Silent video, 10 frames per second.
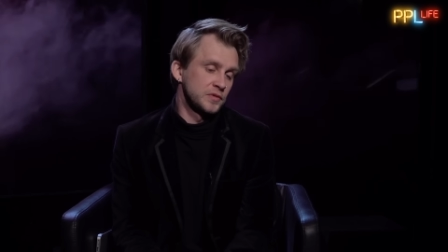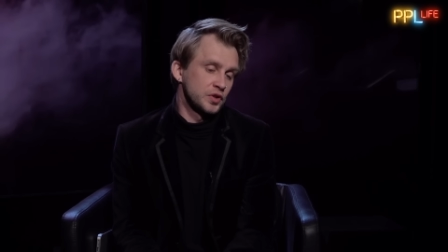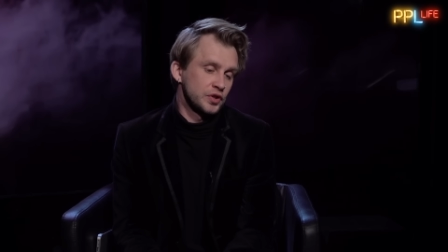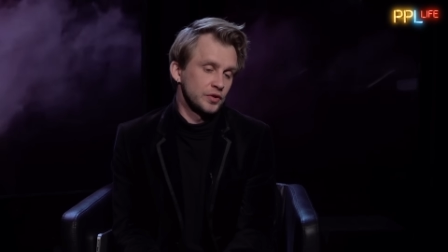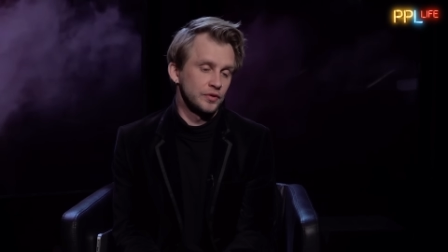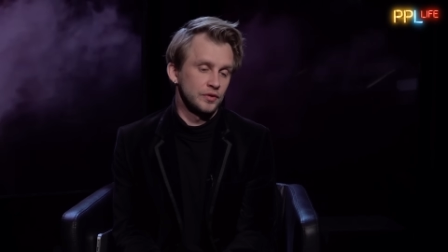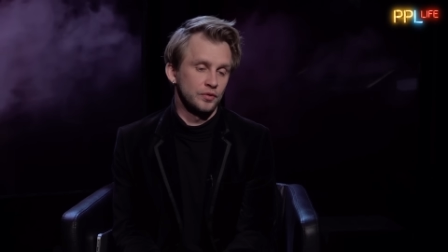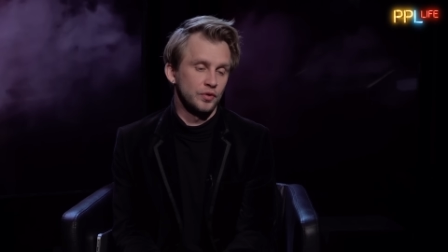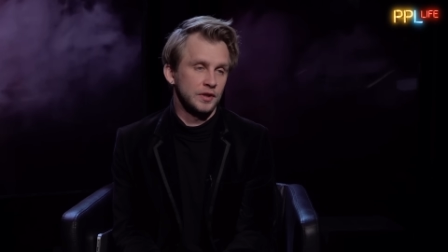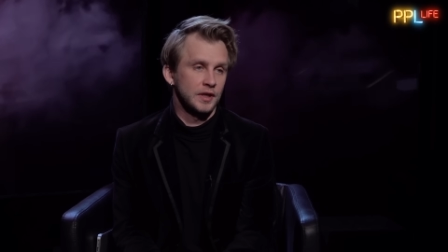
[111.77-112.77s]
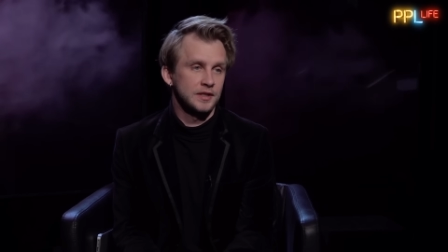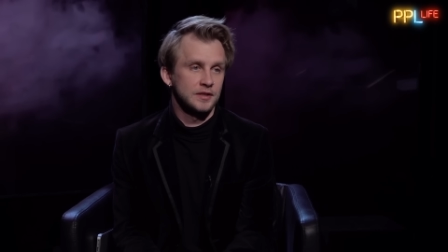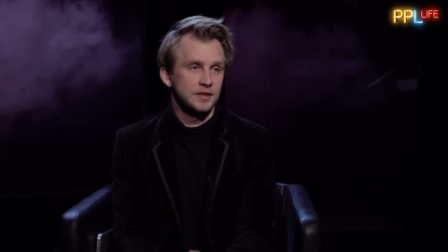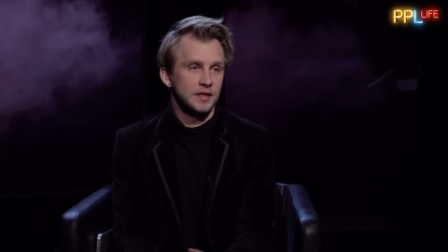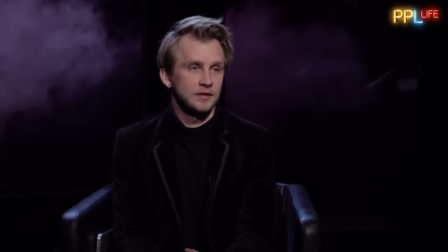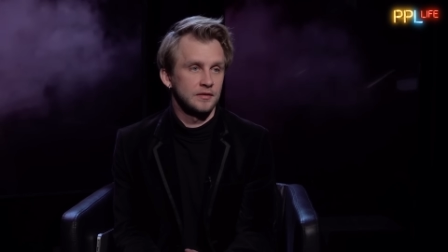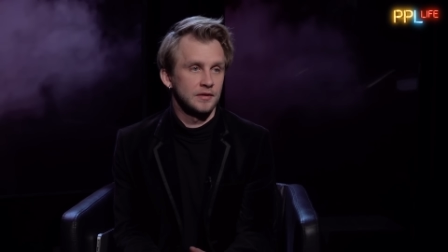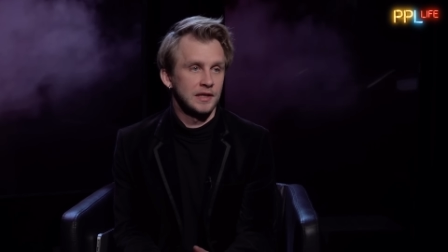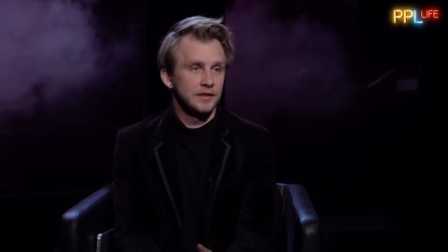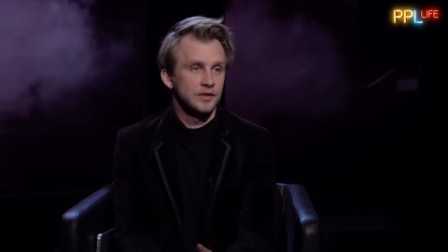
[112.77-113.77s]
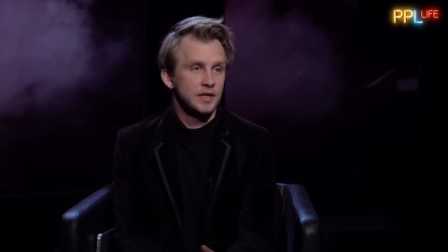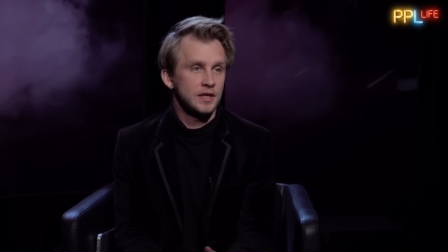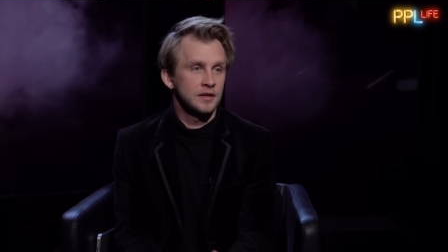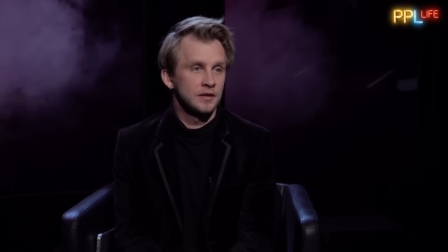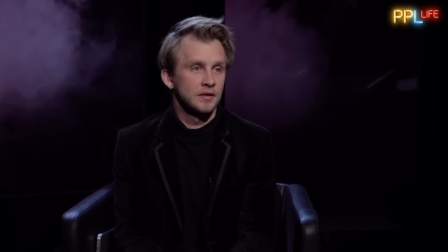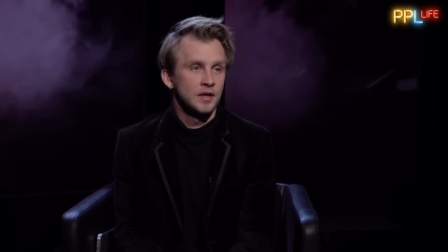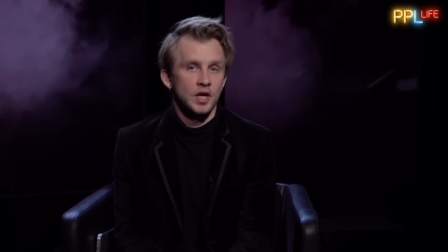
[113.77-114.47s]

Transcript: то, что год на один день длиннее,